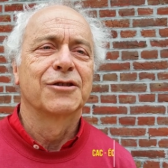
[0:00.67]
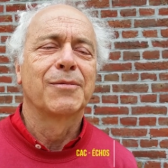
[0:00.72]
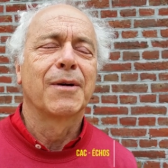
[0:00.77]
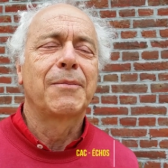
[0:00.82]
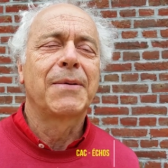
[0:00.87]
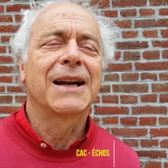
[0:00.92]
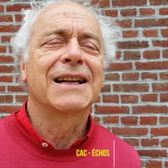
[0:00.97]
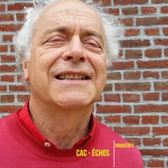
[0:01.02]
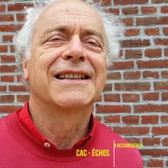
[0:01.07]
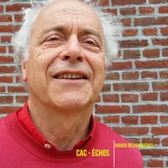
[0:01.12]
Je
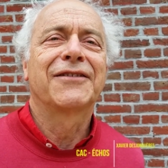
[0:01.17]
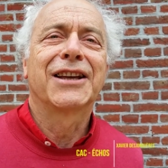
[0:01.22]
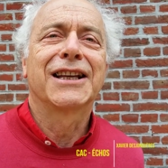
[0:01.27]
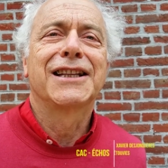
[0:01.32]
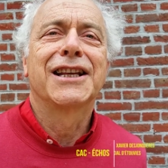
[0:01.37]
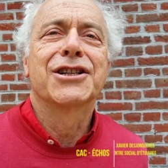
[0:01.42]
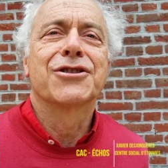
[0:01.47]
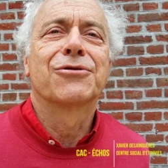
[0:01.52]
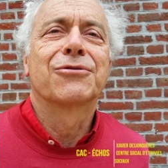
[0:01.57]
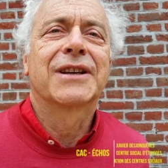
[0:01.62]
m'appelle Xavier
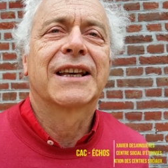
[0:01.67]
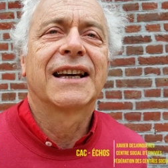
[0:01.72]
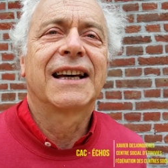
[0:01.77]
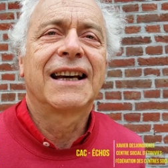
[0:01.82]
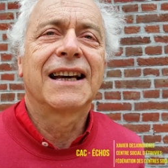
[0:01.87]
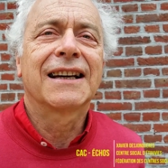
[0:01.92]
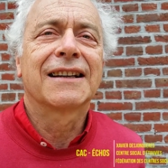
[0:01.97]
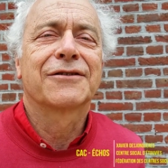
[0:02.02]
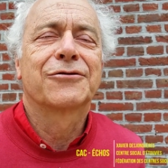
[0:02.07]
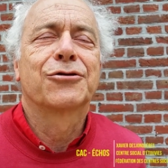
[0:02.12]

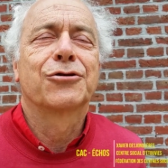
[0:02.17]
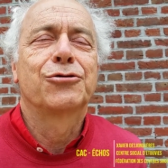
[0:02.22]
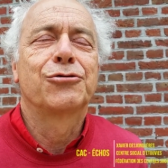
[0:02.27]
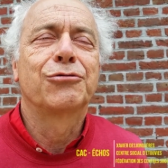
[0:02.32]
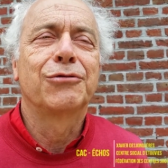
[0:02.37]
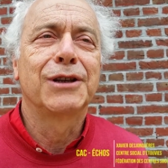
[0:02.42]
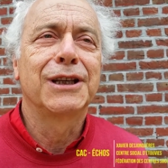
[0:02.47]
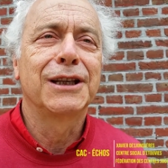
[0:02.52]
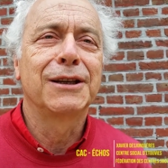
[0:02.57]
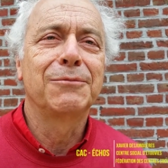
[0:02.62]
Desjonquers, je
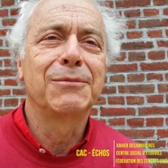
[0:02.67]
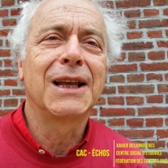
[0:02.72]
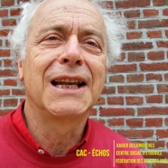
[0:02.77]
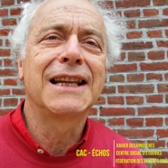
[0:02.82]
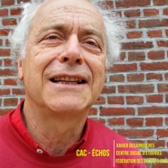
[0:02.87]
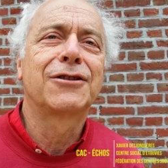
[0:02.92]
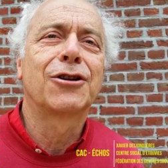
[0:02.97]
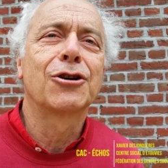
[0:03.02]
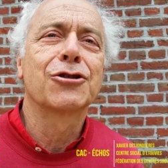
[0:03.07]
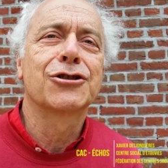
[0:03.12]
suis
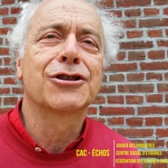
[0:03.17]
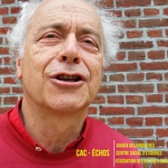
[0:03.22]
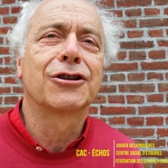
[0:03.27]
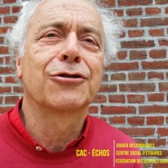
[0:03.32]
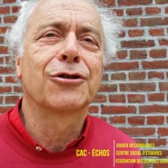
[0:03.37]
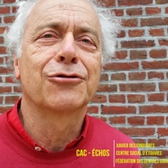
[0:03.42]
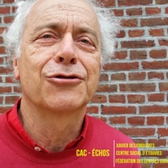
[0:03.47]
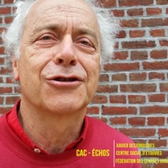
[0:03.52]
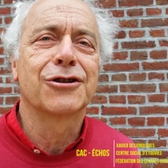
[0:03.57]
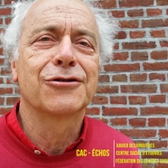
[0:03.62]
militant de
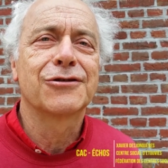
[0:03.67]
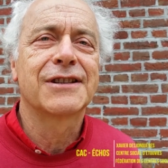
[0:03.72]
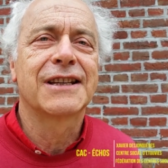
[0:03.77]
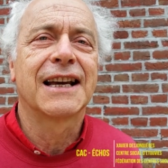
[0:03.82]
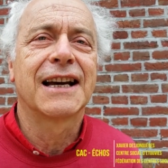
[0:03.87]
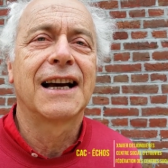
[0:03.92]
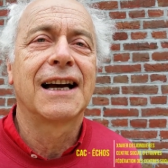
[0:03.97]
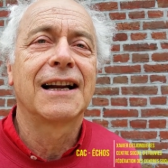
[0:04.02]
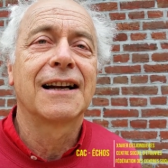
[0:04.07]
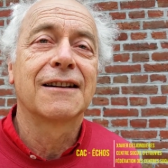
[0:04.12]
centre
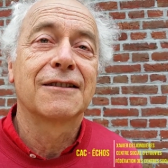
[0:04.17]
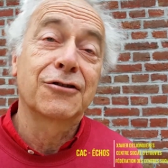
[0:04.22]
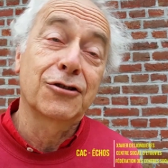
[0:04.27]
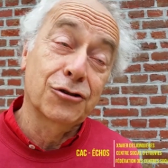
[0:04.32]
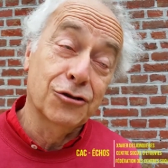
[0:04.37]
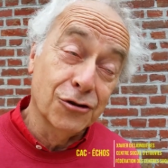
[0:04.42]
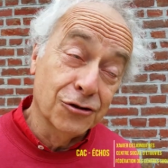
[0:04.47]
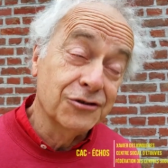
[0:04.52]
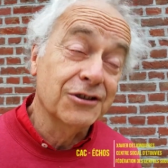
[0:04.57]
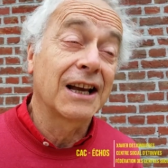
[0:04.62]
social,
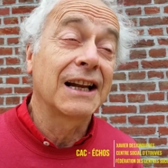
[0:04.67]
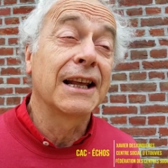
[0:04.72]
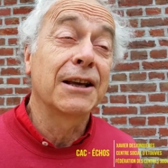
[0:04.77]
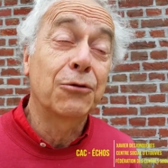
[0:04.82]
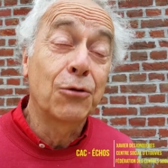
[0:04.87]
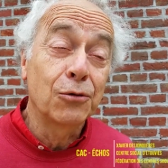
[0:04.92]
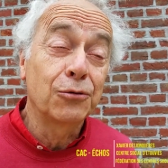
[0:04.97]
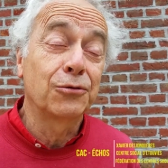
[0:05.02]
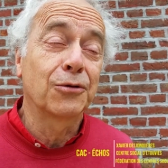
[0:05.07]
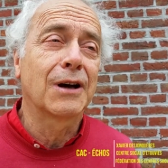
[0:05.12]
centre social et
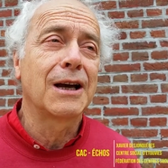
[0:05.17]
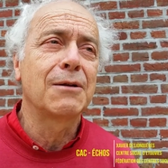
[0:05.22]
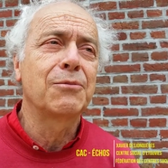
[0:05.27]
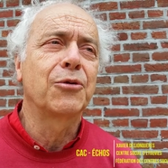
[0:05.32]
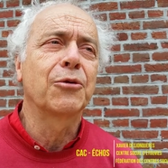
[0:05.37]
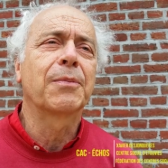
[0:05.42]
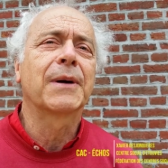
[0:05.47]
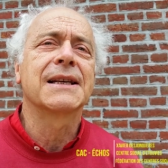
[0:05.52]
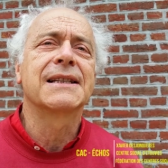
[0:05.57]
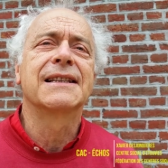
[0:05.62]
culturel
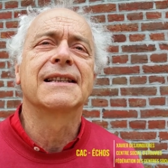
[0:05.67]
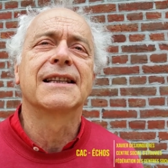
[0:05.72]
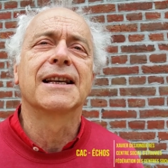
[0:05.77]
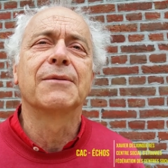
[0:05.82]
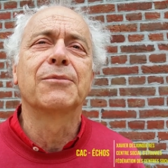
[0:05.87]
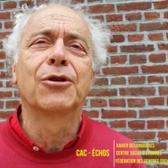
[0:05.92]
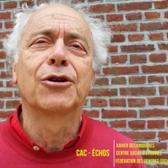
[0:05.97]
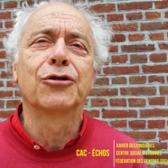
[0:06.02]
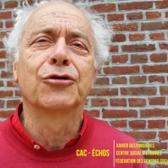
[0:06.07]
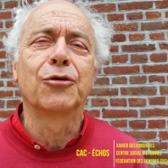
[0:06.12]
plus
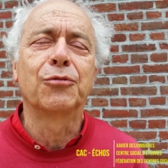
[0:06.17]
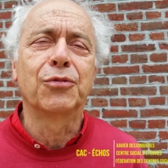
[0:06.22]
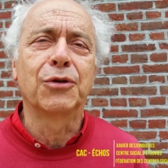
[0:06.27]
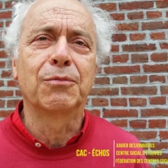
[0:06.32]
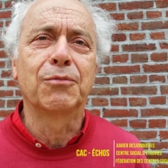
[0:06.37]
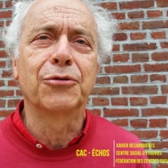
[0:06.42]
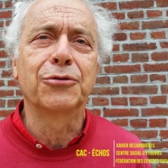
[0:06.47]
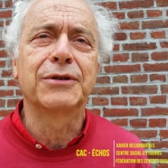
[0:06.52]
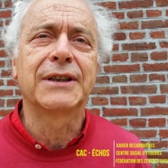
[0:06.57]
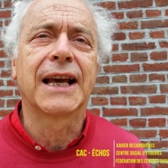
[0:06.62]
précisément
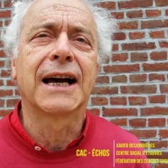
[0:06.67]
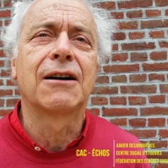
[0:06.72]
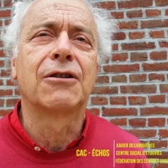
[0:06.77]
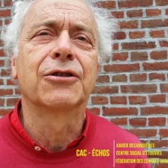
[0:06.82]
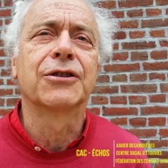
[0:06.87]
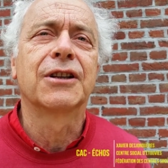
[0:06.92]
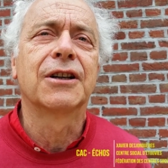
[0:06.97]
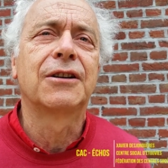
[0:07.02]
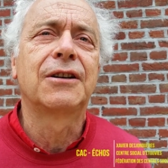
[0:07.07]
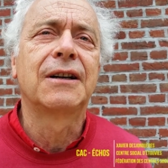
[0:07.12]
depuis plus de
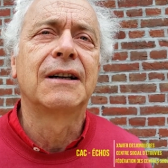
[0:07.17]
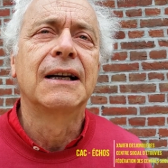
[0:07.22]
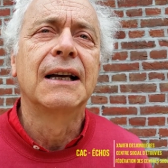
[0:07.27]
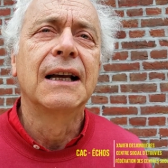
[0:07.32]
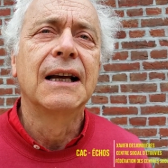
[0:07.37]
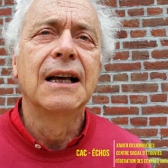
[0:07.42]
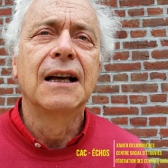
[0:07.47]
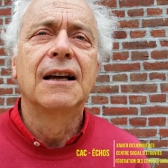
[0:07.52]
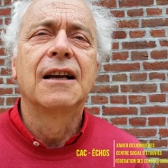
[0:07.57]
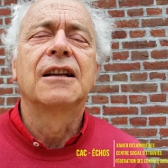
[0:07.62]
40 ans,
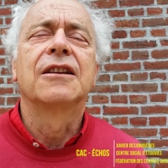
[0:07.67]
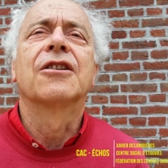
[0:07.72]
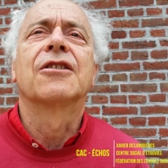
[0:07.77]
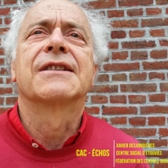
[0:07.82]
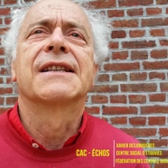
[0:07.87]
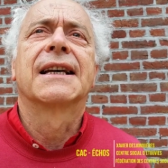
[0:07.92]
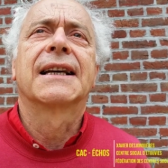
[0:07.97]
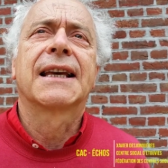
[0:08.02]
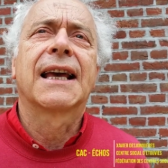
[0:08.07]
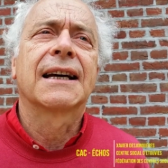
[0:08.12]

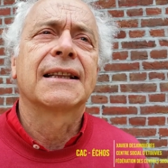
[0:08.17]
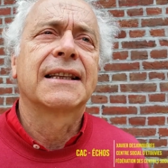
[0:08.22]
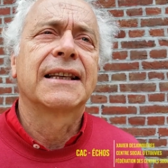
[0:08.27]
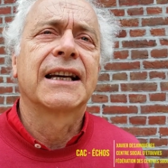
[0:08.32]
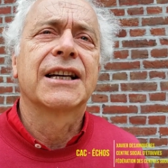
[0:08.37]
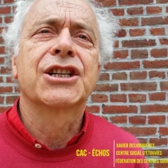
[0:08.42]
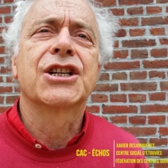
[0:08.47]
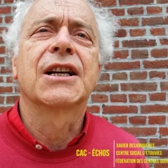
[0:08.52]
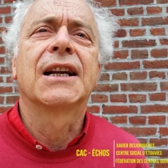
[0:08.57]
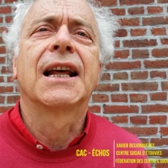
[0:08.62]
dans un
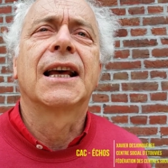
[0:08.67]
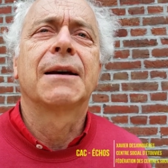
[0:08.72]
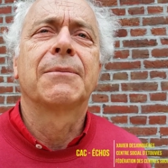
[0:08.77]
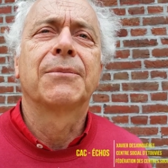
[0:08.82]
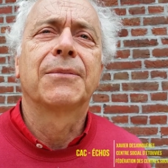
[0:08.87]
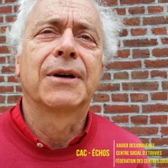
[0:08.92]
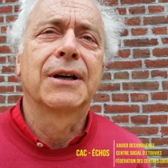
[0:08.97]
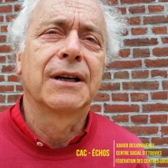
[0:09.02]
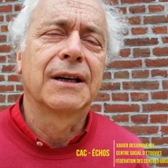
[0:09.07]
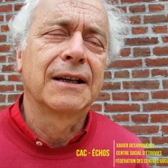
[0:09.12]
quartier
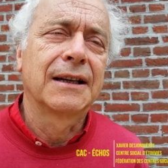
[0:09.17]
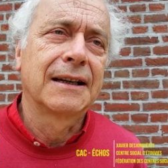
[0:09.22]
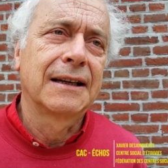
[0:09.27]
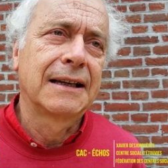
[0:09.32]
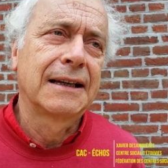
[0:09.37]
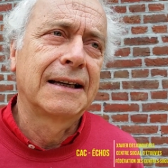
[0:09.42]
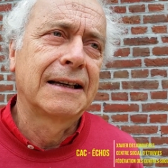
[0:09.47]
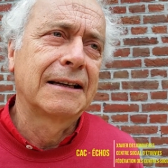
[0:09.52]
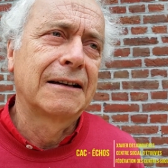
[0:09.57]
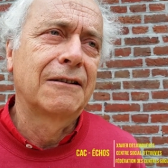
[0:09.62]
HLM
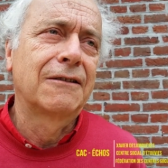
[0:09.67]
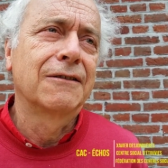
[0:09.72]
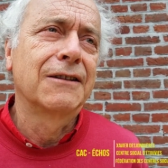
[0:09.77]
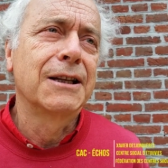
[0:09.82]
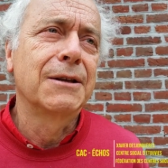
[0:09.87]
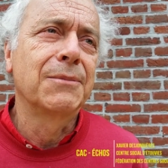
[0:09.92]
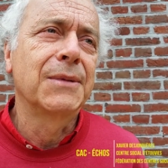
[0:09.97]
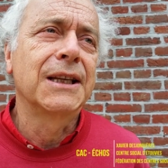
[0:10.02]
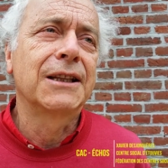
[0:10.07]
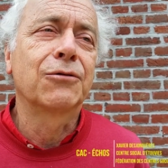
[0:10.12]
euh, en
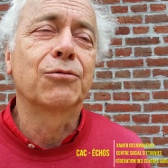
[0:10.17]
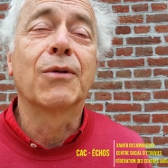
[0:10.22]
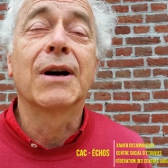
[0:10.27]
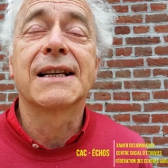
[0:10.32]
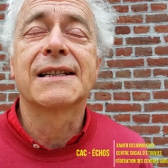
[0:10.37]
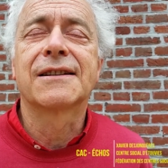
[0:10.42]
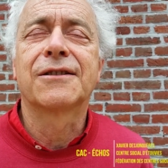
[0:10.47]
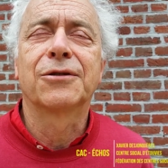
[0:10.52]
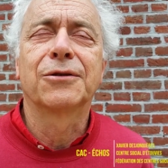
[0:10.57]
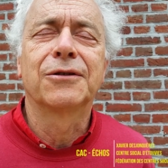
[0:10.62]

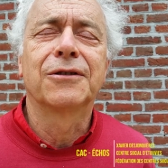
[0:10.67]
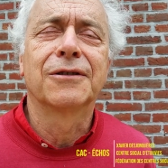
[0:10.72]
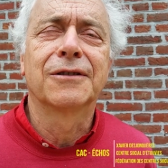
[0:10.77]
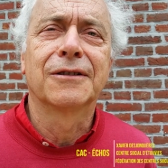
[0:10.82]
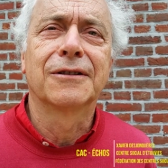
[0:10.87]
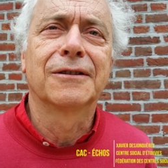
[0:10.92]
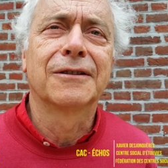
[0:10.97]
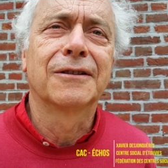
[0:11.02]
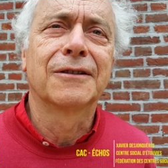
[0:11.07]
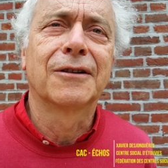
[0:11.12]
ouest, de,
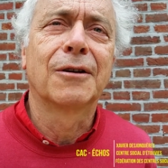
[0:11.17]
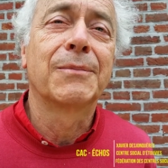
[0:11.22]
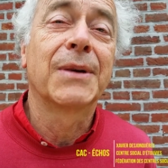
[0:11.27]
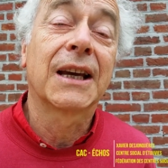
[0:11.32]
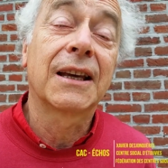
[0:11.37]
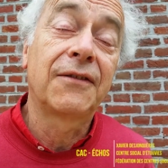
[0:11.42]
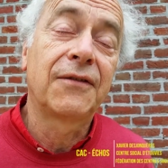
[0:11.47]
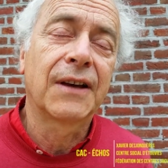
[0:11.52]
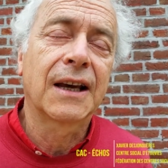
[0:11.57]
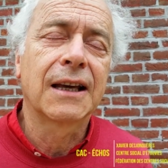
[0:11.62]
en
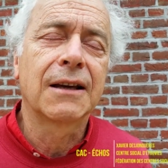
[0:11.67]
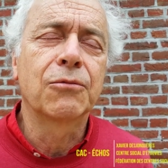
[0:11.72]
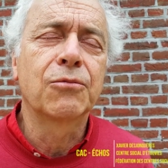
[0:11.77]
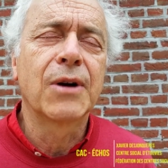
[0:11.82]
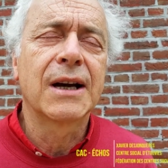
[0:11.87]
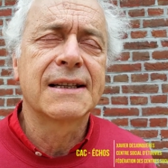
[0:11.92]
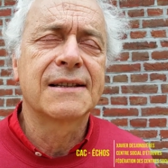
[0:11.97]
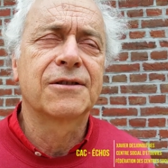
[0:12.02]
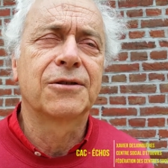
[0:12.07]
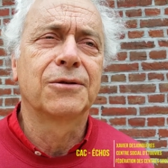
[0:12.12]
périphérie
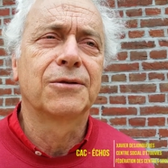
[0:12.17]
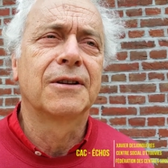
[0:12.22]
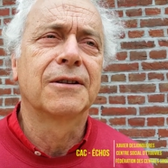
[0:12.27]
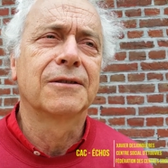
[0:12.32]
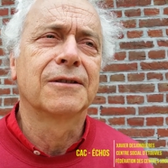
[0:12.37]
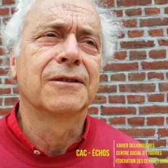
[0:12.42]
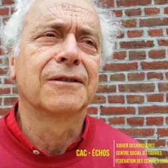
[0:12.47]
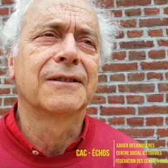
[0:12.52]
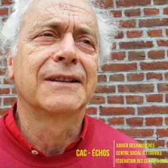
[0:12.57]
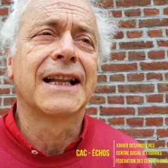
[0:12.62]
ouest
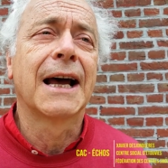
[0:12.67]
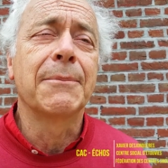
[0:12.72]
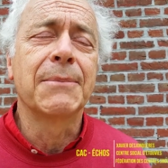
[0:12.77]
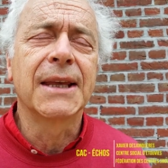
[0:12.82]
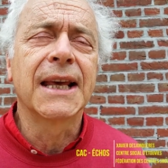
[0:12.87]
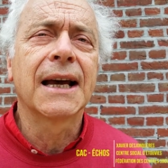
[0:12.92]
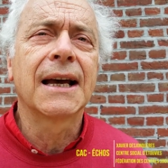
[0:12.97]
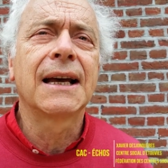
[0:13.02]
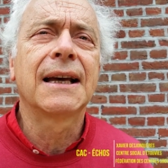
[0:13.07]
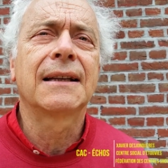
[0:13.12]

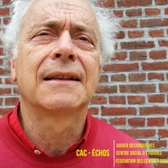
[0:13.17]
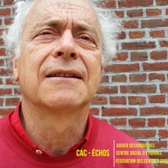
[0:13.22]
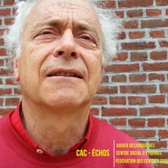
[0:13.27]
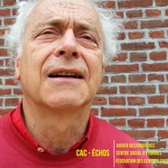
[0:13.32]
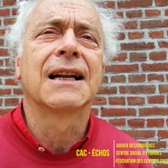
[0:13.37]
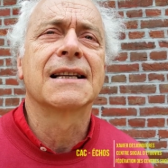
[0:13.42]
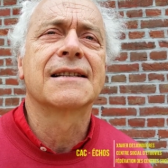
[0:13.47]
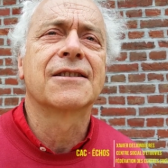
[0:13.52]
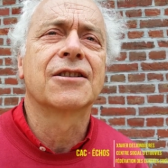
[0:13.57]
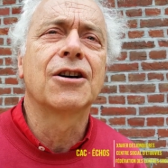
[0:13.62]
d'Amiens, dans
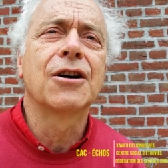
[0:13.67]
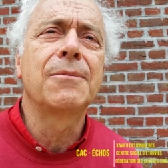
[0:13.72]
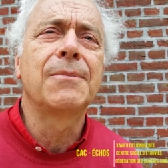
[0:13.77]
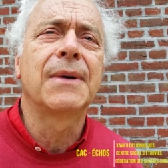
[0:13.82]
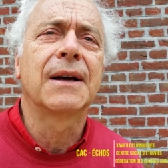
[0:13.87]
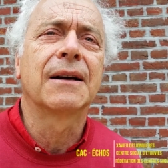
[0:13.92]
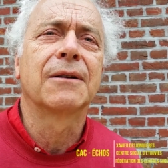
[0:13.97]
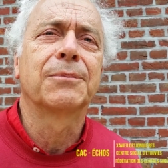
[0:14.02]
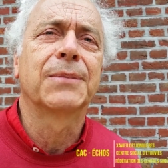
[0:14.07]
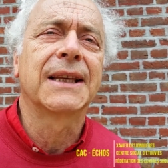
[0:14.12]
la
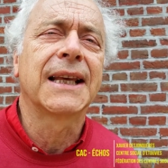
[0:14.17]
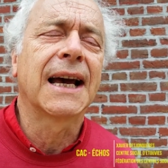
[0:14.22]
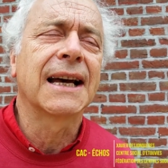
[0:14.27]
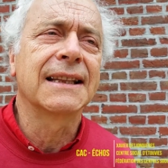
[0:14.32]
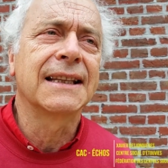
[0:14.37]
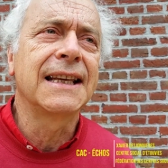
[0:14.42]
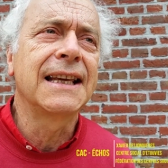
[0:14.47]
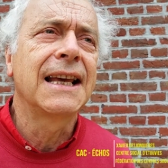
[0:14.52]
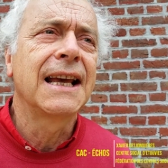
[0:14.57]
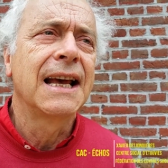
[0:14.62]
Somme, en
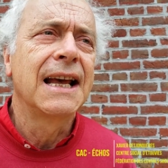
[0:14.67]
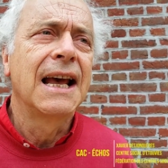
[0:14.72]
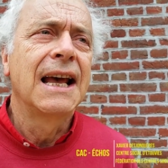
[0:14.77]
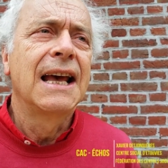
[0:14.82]
Picardie.